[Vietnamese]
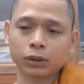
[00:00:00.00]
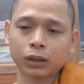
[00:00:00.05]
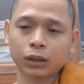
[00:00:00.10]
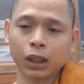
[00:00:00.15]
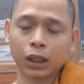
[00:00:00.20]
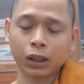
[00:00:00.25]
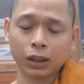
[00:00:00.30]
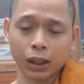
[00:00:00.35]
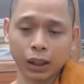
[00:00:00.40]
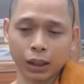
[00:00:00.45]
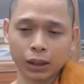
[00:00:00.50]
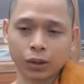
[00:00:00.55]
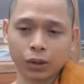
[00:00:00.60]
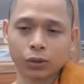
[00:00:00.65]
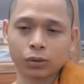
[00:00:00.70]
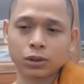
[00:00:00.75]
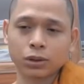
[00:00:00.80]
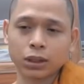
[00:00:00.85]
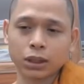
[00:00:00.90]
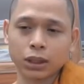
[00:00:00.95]
anh lặn
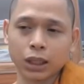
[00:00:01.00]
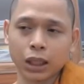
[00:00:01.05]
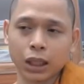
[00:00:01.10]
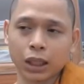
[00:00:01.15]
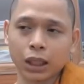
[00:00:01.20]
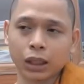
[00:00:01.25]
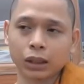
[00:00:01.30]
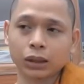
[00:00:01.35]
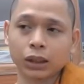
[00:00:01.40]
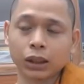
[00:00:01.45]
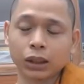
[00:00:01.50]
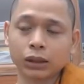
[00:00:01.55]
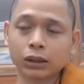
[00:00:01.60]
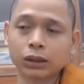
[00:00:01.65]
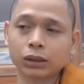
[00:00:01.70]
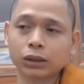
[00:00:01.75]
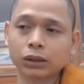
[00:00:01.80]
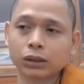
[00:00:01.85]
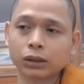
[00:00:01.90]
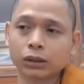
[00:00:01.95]
lội đường xa anh đến